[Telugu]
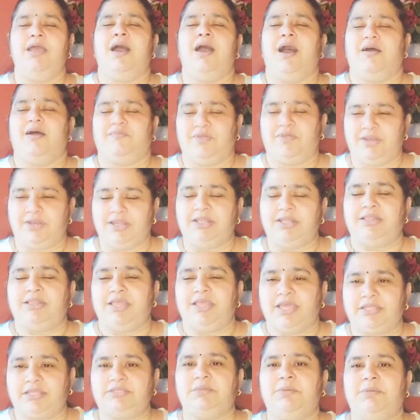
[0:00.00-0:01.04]
అవన్నీ
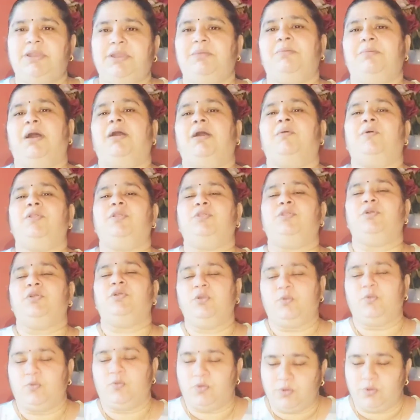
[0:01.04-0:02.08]
తీర్చమని భగవంతుడిని
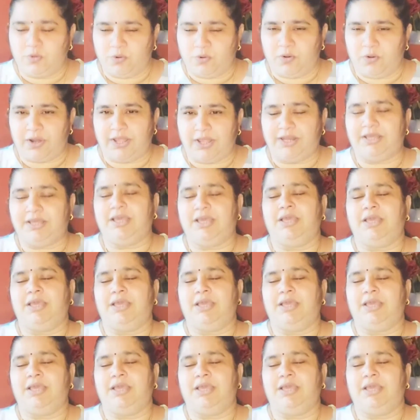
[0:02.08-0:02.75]
కోరుకోవడానికి